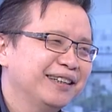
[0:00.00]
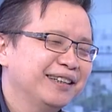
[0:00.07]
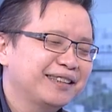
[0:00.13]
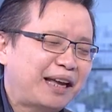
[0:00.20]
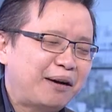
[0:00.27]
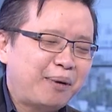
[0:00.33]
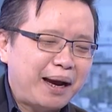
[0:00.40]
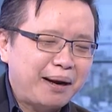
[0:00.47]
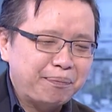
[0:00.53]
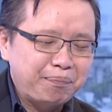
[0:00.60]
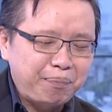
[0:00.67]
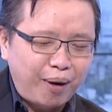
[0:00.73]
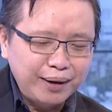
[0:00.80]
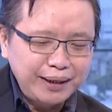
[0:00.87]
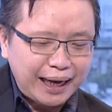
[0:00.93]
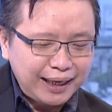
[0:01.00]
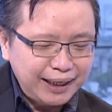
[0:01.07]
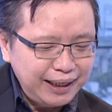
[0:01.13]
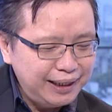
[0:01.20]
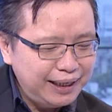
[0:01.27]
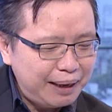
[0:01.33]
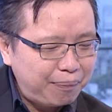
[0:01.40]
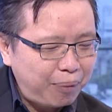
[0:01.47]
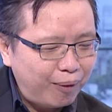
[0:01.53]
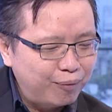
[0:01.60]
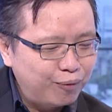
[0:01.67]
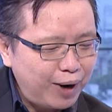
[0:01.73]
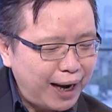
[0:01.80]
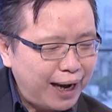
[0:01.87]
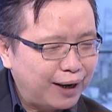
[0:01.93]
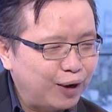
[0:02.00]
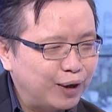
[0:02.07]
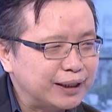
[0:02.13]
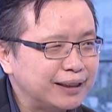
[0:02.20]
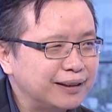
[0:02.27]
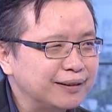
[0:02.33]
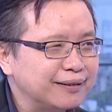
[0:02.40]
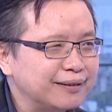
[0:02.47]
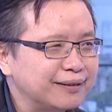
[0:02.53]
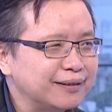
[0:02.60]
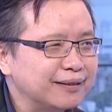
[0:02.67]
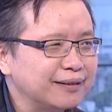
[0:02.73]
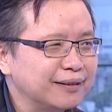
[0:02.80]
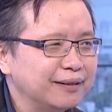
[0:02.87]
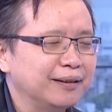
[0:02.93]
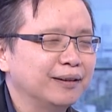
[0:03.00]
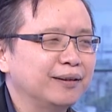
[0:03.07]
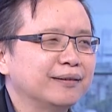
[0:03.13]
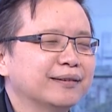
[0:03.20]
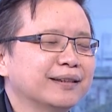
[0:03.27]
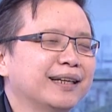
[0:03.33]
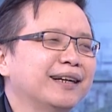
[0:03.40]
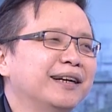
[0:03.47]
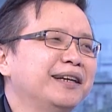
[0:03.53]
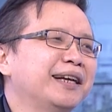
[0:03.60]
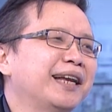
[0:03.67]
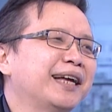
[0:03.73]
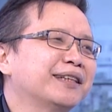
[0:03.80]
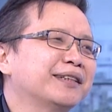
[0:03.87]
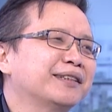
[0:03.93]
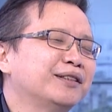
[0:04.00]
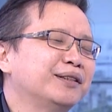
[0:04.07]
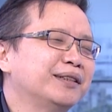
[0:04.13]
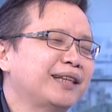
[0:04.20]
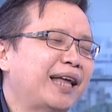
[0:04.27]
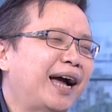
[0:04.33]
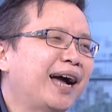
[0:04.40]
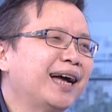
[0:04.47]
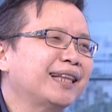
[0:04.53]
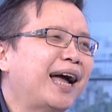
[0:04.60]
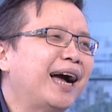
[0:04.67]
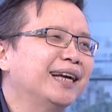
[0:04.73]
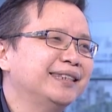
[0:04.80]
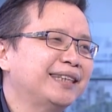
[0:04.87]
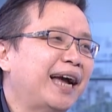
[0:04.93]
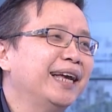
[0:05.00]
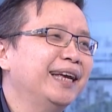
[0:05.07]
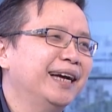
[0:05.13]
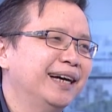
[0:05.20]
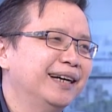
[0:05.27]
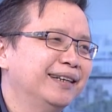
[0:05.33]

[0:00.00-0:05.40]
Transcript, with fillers: แต่ว่าพออย่างนี้เนี่ยผมว่าก็เขาเรียกอะไรท้าทายใจอ่ะ